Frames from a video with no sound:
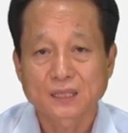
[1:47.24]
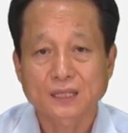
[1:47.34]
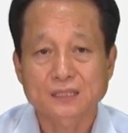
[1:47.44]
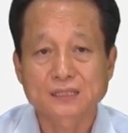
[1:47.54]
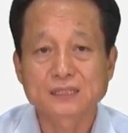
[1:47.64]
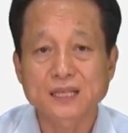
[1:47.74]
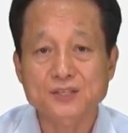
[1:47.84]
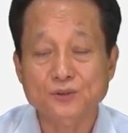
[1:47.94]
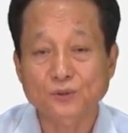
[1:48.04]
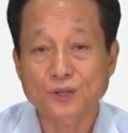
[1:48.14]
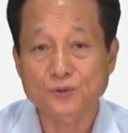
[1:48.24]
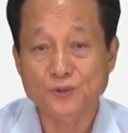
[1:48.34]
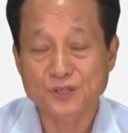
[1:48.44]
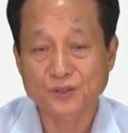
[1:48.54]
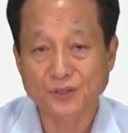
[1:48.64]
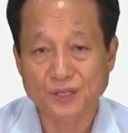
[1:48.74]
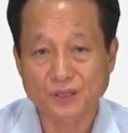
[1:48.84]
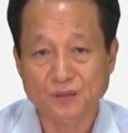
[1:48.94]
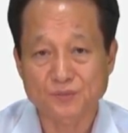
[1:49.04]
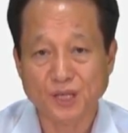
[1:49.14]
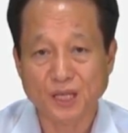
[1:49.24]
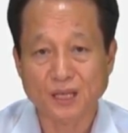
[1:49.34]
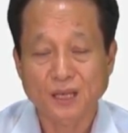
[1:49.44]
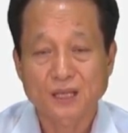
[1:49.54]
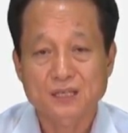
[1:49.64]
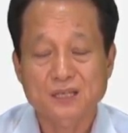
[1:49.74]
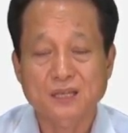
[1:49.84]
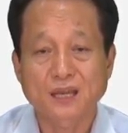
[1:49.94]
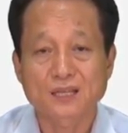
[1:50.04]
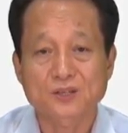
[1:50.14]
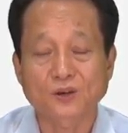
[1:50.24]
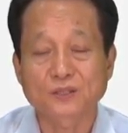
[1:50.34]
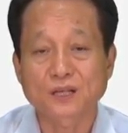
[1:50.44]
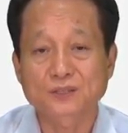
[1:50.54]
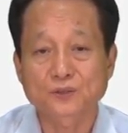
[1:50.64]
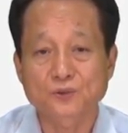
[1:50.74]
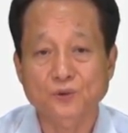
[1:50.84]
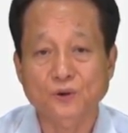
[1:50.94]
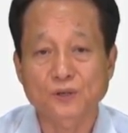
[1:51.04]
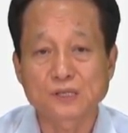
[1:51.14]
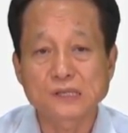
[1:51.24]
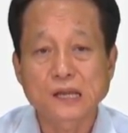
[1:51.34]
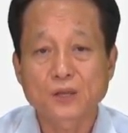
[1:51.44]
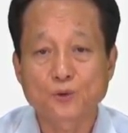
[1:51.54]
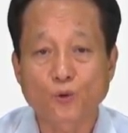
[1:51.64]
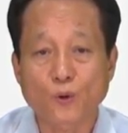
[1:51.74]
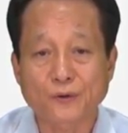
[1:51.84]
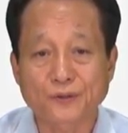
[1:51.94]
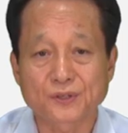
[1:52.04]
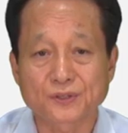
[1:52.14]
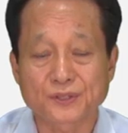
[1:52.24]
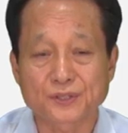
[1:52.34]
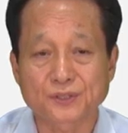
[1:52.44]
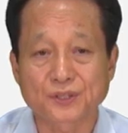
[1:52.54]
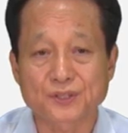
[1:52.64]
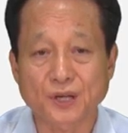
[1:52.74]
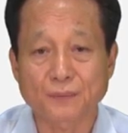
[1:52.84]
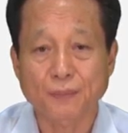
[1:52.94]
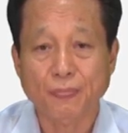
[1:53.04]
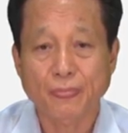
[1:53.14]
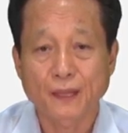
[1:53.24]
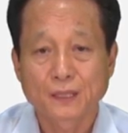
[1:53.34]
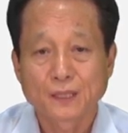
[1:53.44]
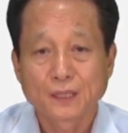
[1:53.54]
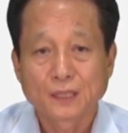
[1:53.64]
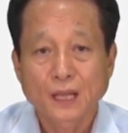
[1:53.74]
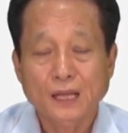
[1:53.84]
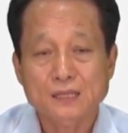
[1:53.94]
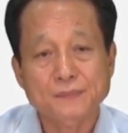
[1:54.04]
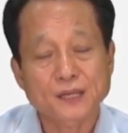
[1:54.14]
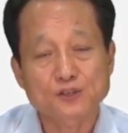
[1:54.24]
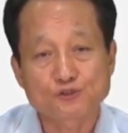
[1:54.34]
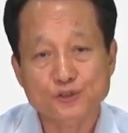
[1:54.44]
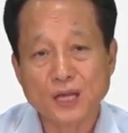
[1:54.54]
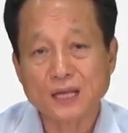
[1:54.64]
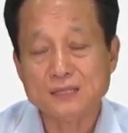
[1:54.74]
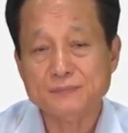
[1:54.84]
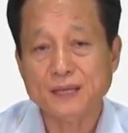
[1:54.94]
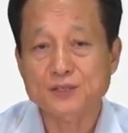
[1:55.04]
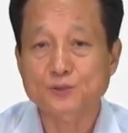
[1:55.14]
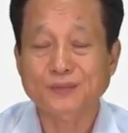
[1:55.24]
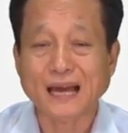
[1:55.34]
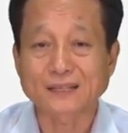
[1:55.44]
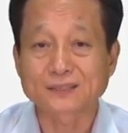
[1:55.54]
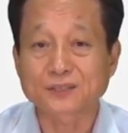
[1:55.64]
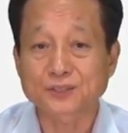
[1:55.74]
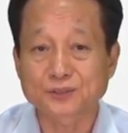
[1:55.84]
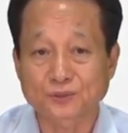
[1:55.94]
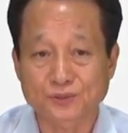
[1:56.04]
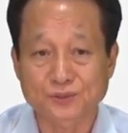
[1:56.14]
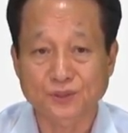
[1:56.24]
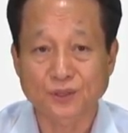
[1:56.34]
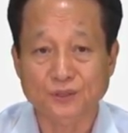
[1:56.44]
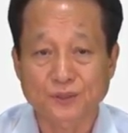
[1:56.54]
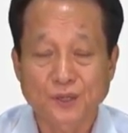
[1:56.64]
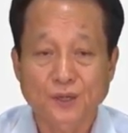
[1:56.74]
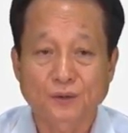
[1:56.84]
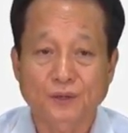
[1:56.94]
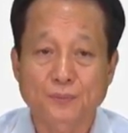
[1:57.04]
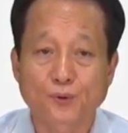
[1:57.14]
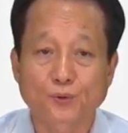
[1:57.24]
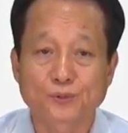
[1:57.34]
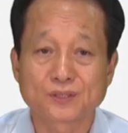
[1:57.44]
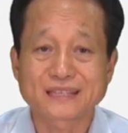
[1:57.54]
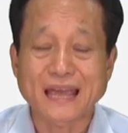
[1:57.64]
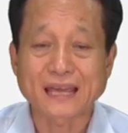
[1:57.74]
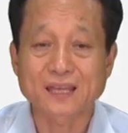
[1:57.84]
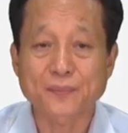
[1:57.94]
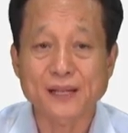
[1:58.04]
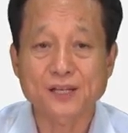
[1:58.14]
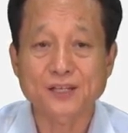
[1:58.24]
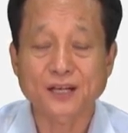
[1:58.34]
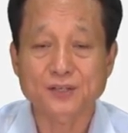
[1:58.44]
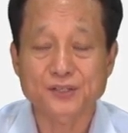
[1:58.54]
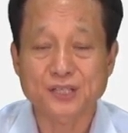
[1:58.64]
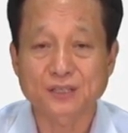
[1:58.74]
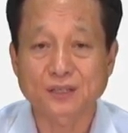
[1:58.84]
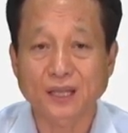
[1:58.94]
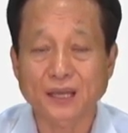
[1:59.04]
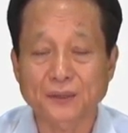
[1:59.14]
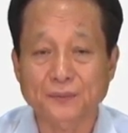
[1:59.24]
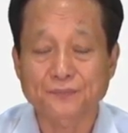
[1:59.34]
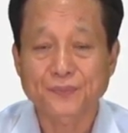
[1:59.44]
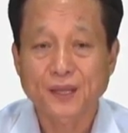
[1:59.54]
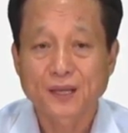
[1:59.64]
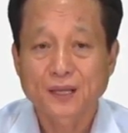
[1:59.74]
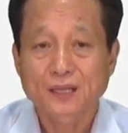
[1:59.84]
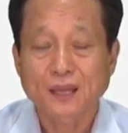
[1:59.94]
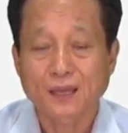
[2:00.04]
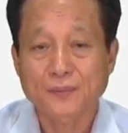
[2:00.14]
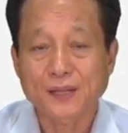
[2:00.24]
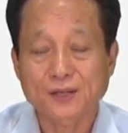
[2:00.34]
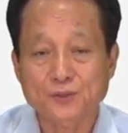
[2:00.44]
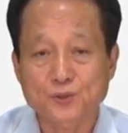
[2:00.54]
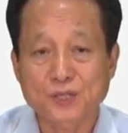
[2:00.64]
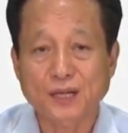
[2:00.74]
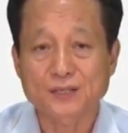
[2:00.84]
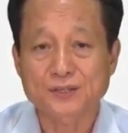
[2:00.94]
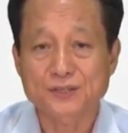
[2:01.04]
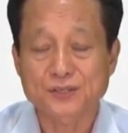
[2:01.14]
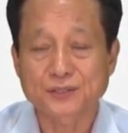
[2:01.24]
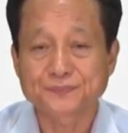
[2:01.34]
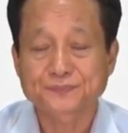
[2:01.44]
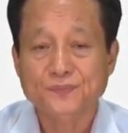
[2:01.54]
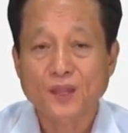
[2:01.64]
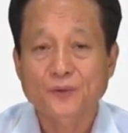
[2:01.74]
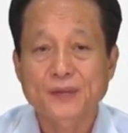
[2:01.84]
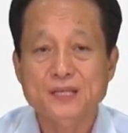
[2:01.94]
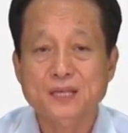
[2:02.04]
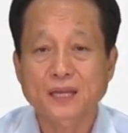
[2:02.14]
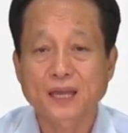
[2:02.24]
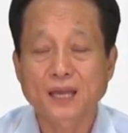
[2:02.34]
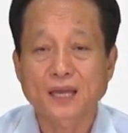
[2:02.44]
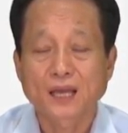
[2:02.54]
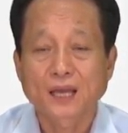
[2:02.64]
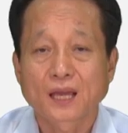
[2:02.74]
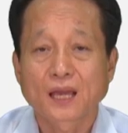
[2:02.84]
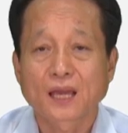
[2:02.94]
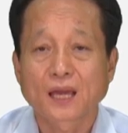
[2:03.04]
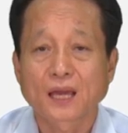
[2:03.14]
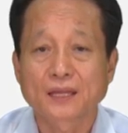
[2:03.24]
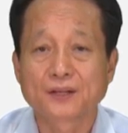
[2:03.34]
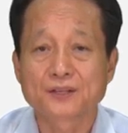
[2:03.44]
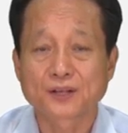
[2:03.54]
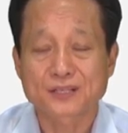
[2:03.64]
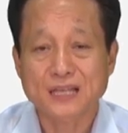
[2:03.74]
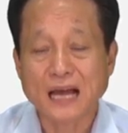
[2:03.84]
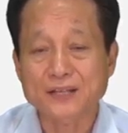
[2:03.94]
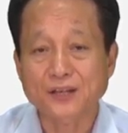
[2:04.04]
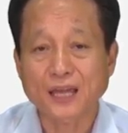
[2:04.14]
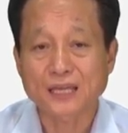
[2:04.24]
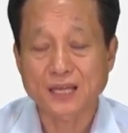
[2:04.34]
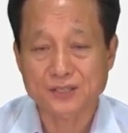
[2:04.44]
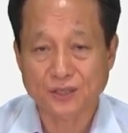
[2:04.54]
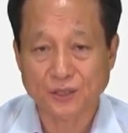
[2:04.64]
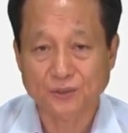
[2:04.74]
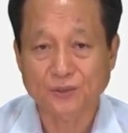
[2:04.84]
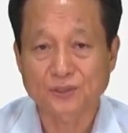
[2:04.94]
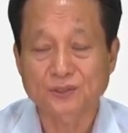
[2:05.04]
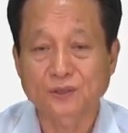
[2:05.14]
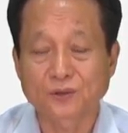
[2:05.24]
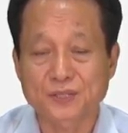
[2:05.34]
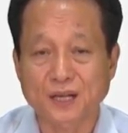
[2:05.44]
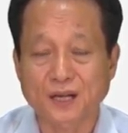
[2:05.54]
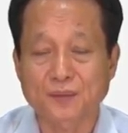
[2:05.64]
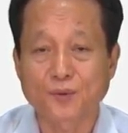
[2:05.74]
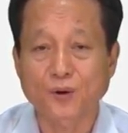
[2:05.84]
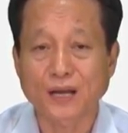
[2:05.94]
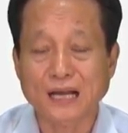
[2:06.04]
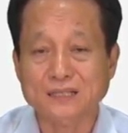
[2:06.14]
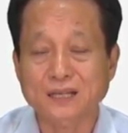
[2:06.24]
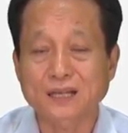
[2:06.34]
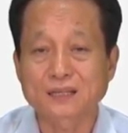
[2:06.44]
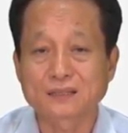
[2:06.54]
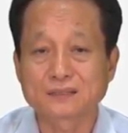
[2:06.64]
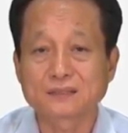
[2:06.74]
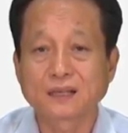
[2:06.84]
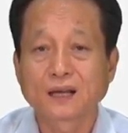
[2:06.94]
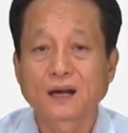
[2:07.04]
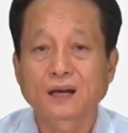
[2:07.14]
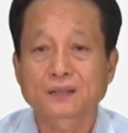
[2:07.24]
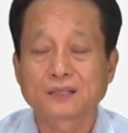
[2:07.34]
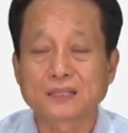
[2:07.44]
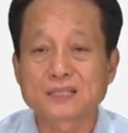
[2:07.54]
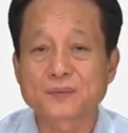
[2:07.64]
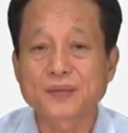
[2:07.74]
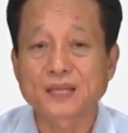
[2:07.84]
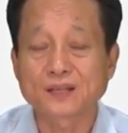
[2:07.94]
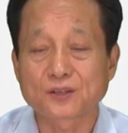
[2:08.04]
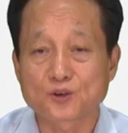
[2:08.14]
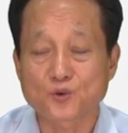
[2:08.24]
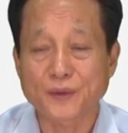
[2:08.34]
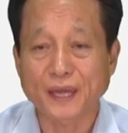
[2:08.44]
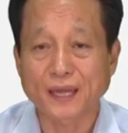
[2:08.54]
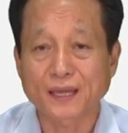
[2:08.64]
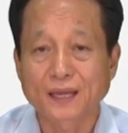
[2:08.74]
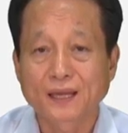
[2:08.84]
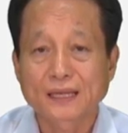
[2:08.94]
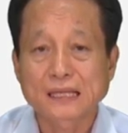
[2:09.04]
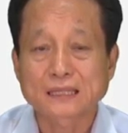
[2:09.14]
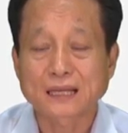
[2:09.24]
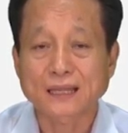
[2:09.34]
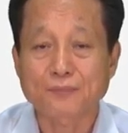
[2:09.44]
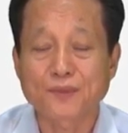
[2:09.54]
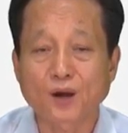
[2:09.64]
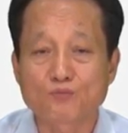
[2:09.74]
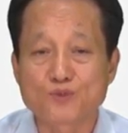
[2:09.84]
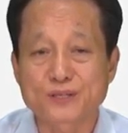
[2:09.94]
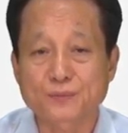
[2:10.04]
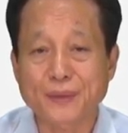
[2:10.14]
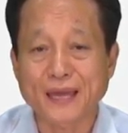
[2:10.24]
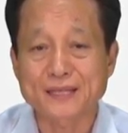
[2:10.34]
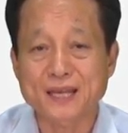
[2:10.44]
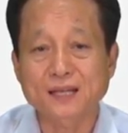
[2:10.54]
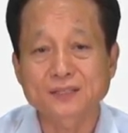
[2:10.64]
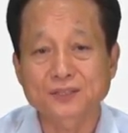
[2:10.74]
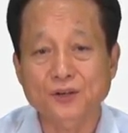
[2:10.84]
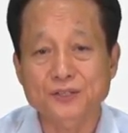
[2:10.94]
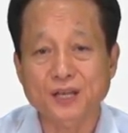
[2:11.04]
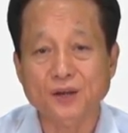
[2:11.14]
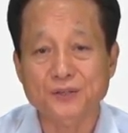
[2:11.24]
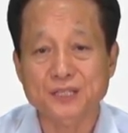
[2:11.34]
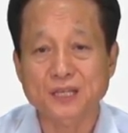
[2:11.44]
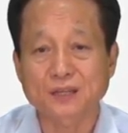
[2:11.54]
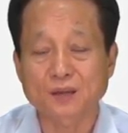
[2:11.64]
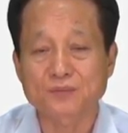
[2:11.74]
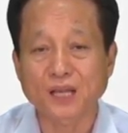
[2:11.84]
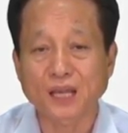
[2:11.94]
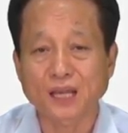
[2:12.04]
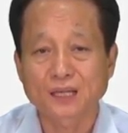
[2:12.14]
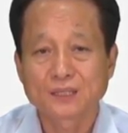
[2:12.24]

그러니까 징계성으로 이루어지는 거기 때문에 징계의 정당성 요건을 요구하고 있는 것인 거죠. 하지만 유사하지만 좀 다른 것으로서 우리가 보고 있는 대기발령이라는 것이 있는데요. 대기발령 조치라는 것은 회사의 에, 예, 이런저런 사정에 의해서 또는 근로자가 뭔가 하자 있는 어떤 의심이 있는 경우에 일단 담당 업무에서 배제하는 성질의 것이기 때문에